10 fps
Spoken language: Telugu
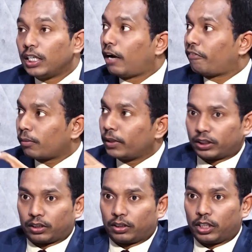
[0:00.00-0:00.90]
ఈ
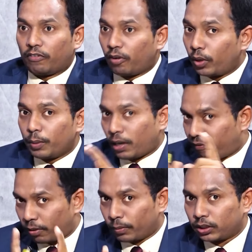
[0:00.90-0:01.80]
ఎఫర్మేషన్ నేను ఇవ్వబోయే
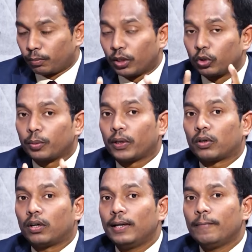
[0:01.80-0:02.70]
ఇప్పుడు ఎఫర్మేషన్ మీరు
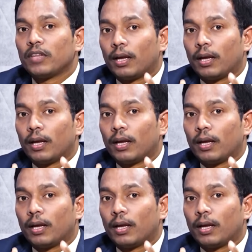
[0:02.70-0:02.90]
గుర్తుపెట్టుకోండి